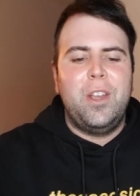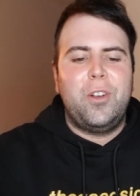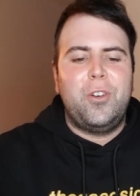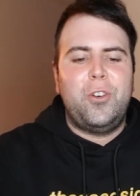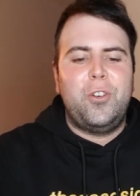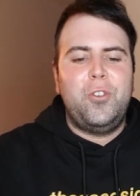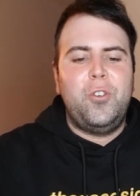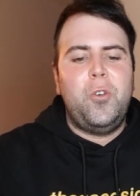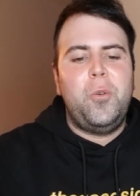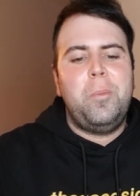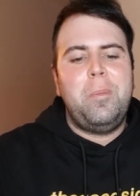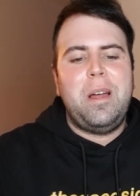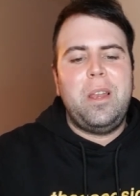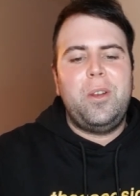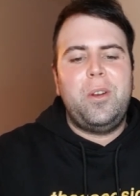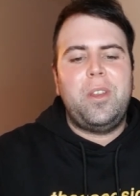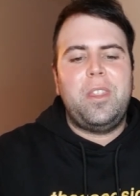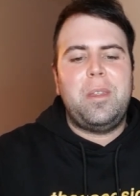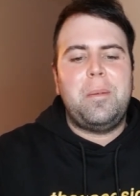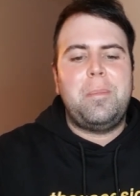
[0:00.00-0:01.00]
Con un
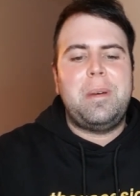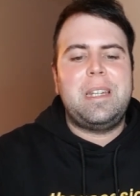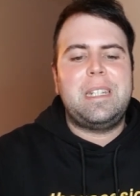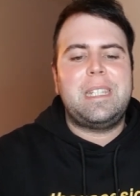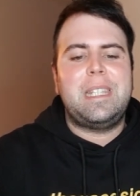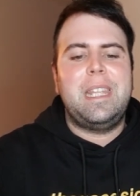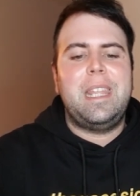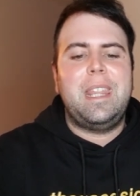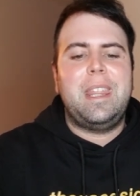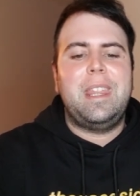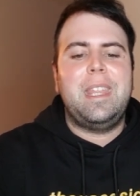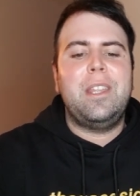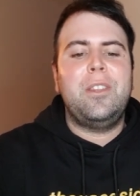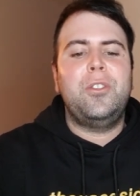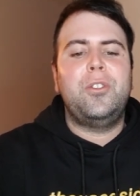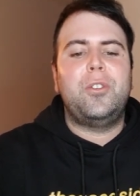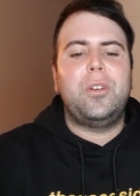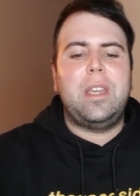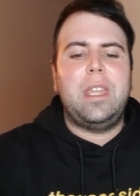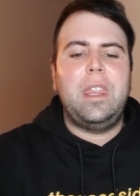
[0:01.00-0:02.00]
valor de más de
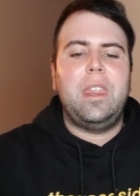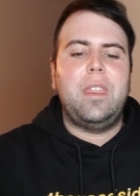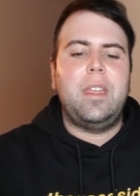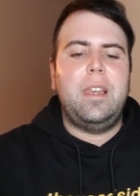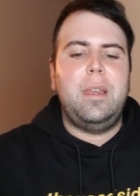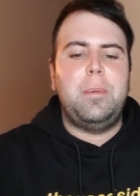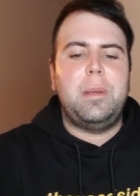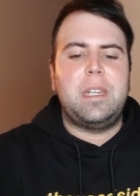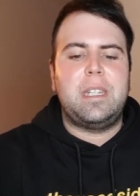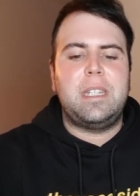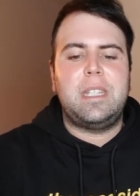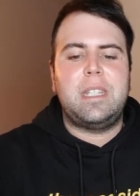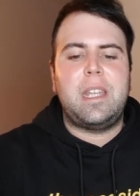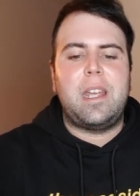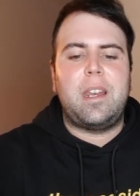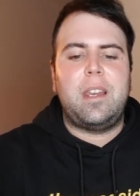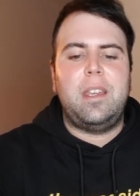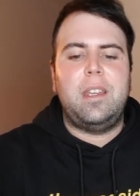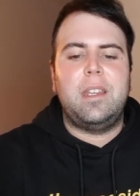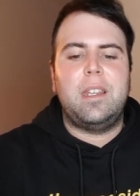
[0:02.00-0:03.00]
115 libras
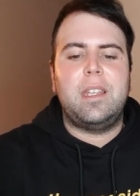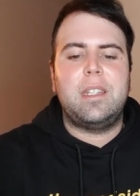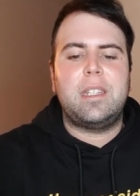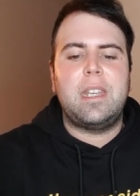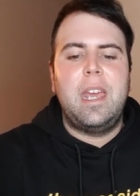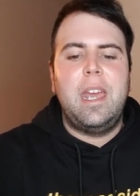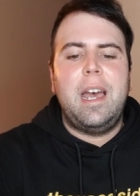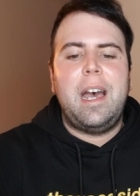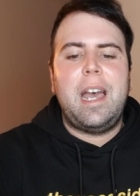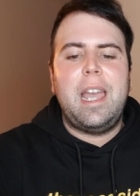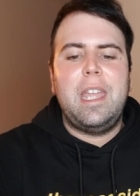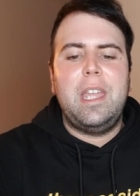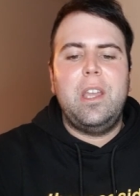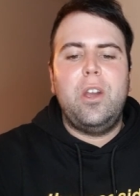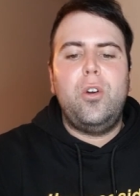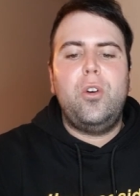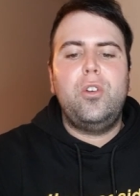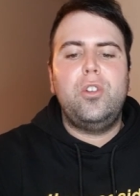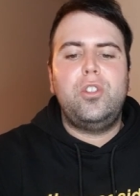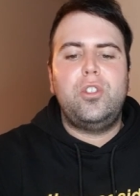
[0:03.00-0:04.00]
esterlinas hay
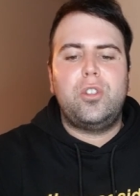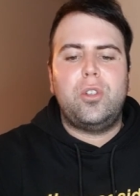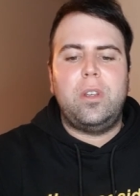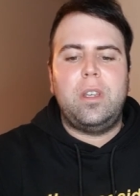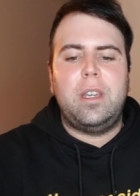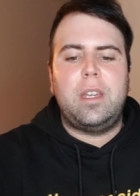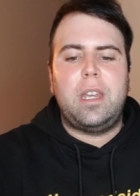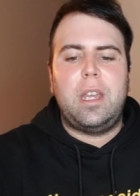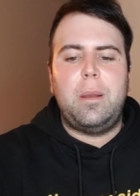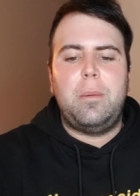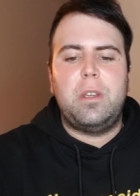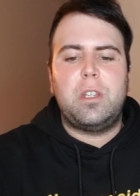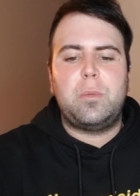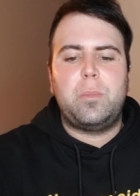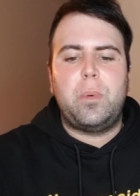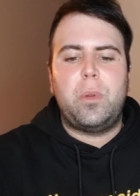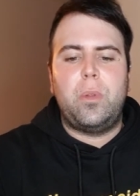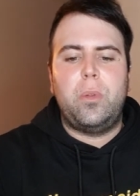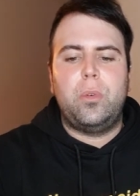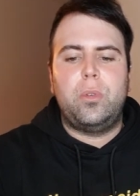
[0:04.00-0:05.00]
8 increíbles
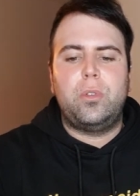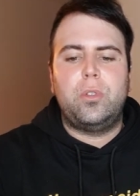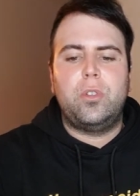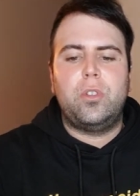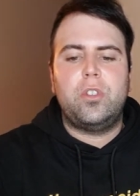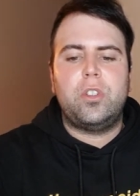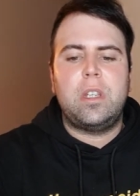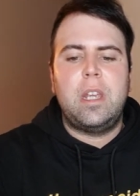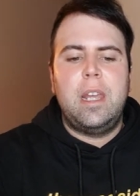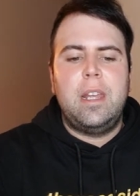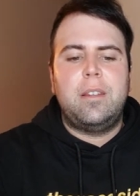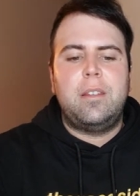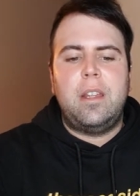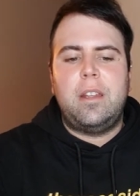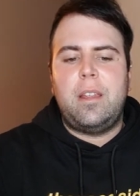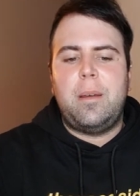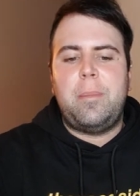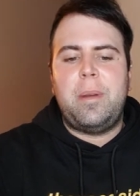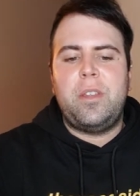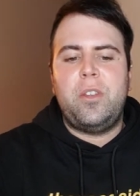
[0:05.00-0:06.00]
productos de
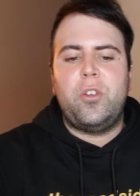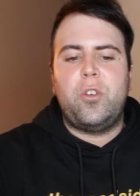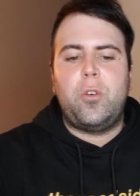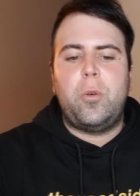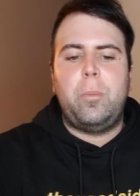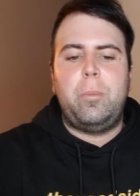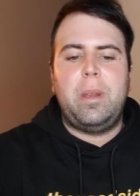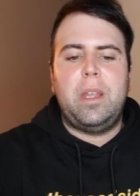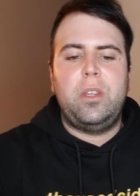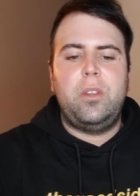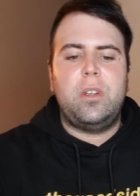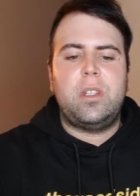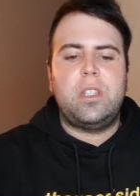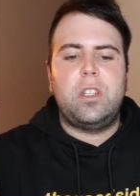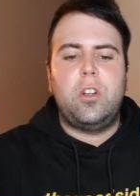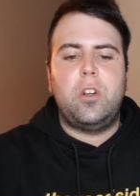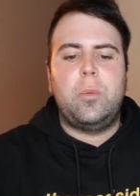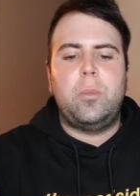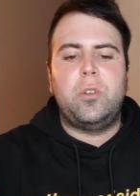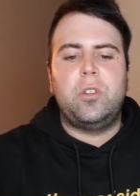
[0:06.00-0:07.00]
tamaño completo
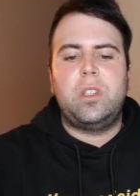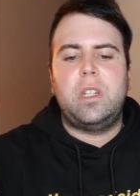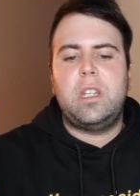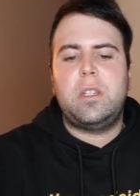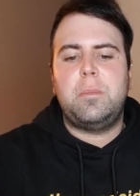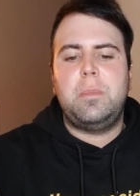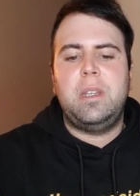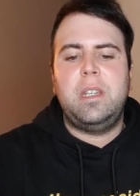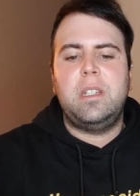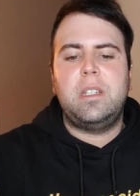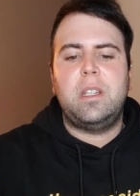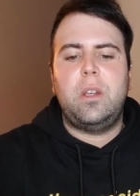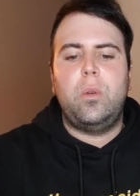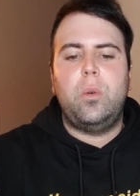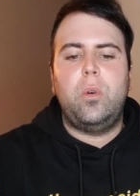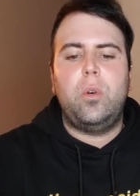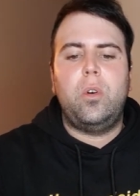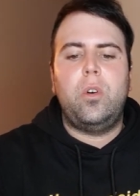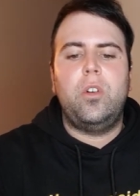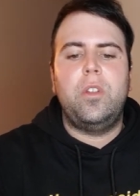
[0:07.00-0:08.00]
así como 3 minis de
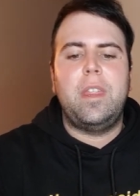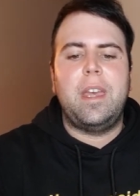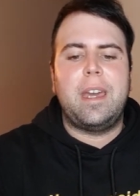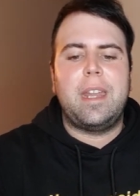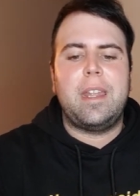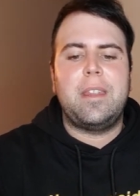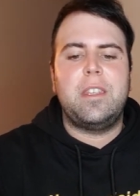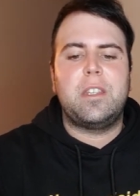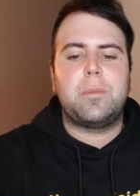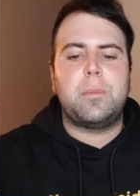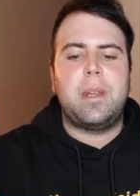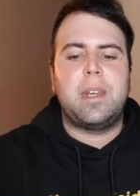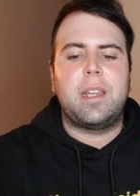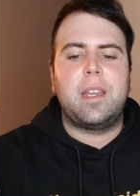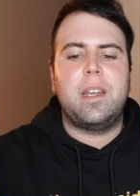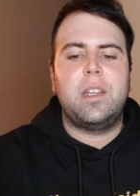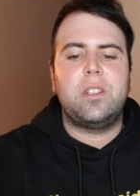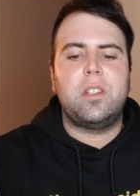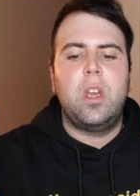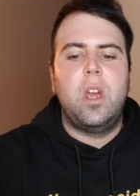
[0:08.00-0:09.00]
lujo de grandes
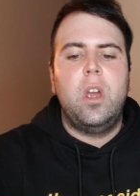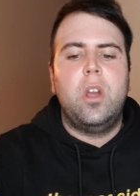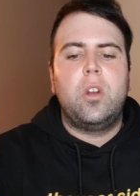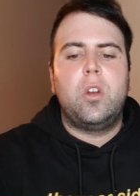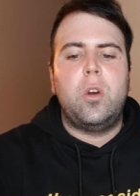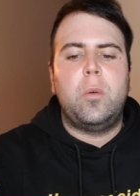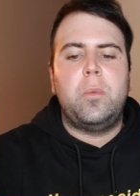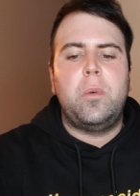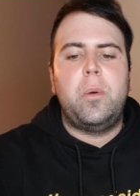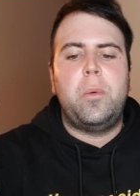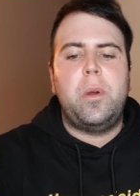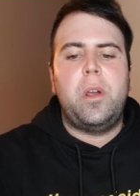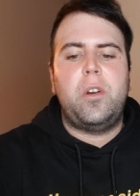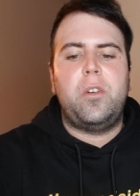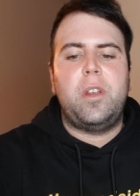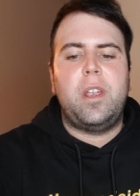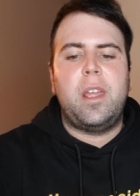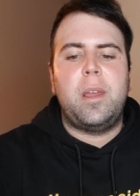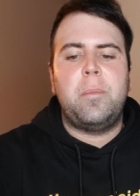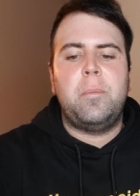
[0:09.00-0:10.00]
marcas como
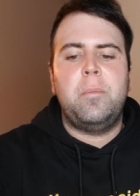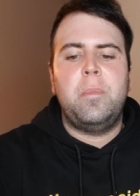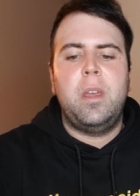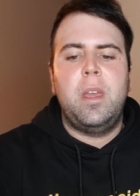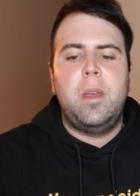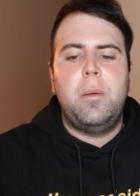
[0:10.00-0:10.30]
Berry M,